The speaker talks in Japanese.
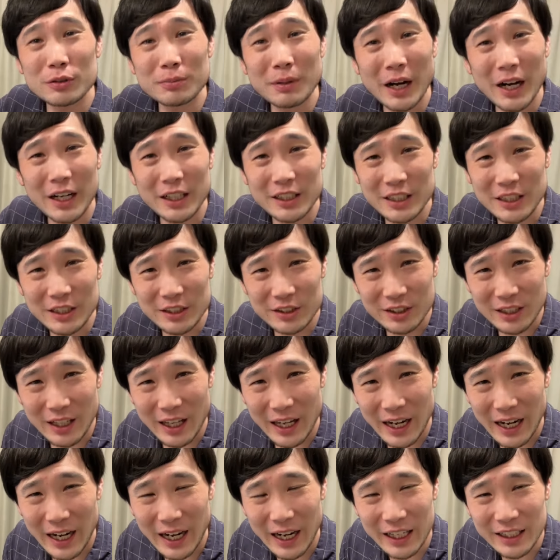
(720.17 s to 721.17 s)
バーイーツ
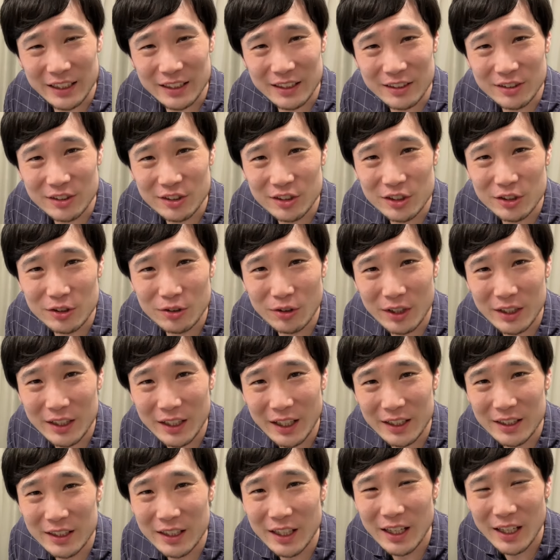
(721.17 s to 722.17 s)
で配達員の
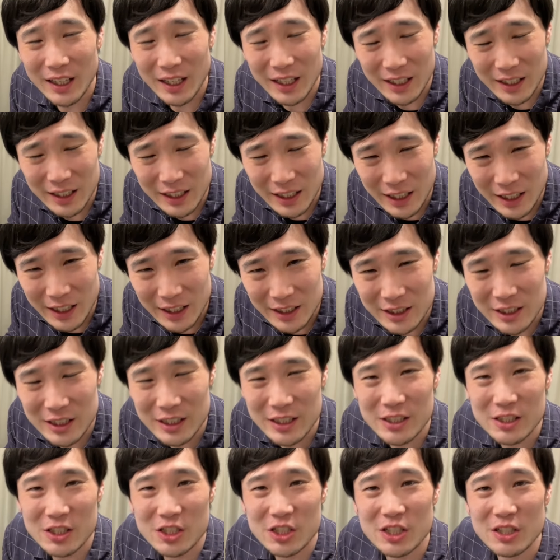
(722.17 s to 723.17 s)
方が丁寧
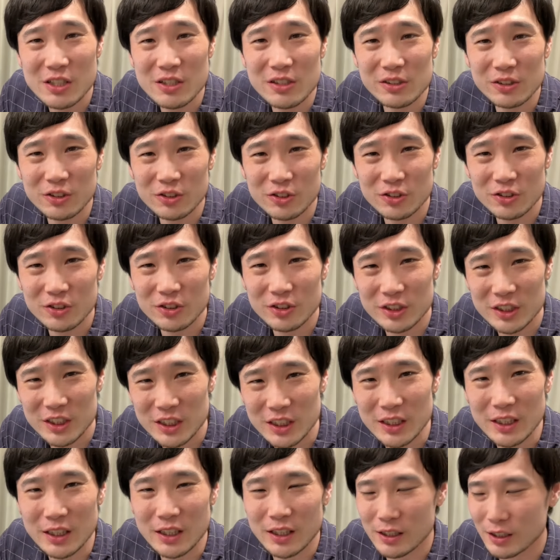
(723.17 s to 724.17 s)
に迅速
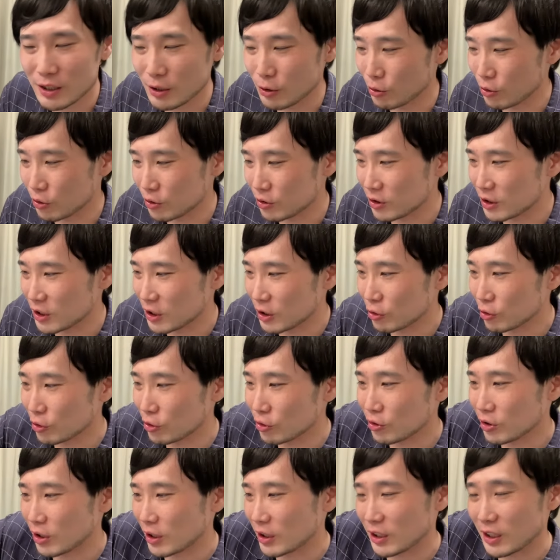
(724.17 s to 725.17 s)
に送り
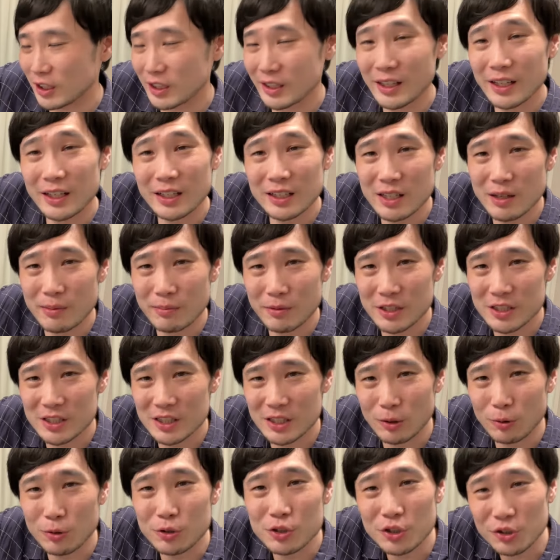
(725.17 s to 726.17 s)
届けていただきまし
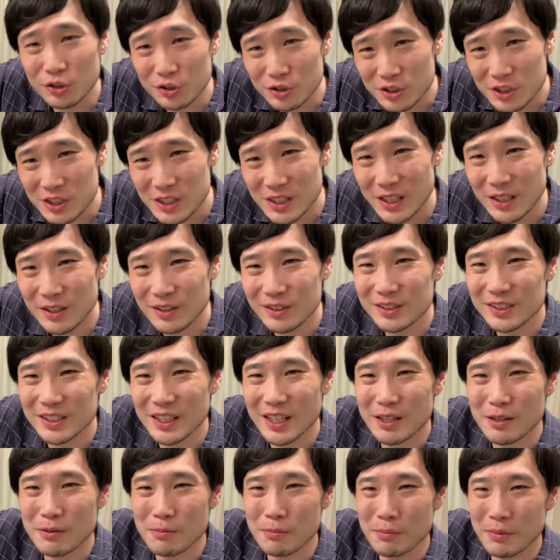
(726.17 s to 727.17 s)
たお食事でご
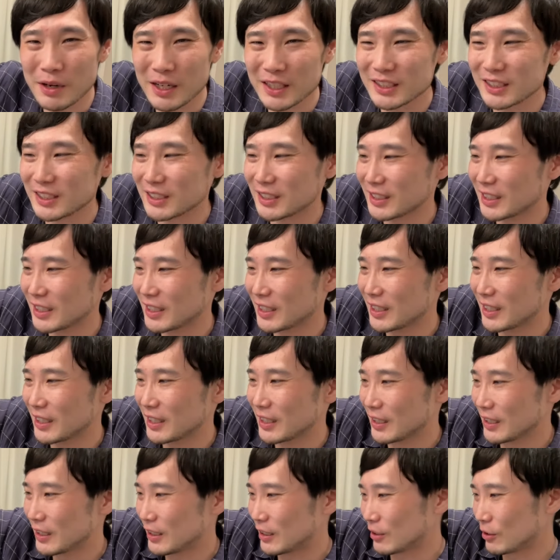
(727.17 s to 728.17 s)
ざいます。
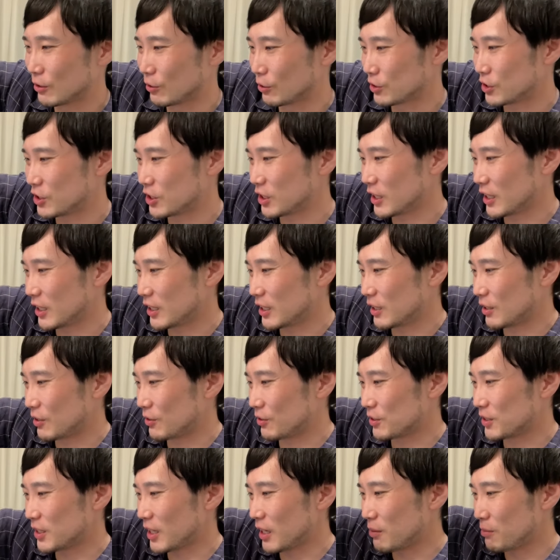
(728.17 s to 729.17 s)
こちらに
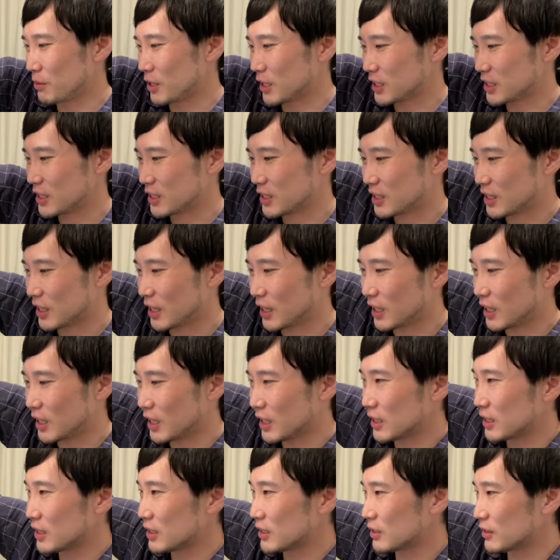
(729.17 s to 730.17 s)
ございます。で
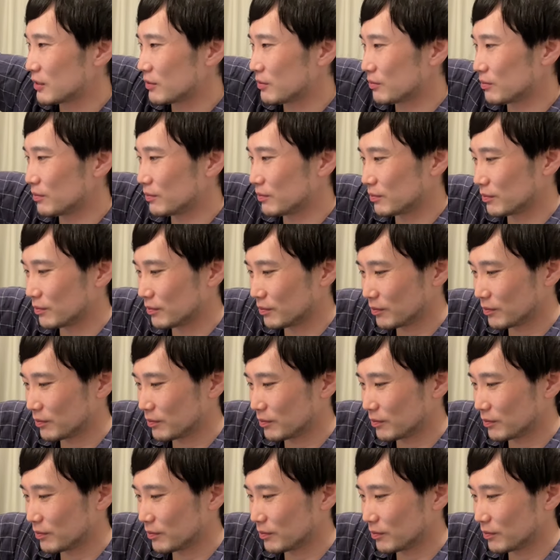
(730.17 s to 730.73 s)
でーん。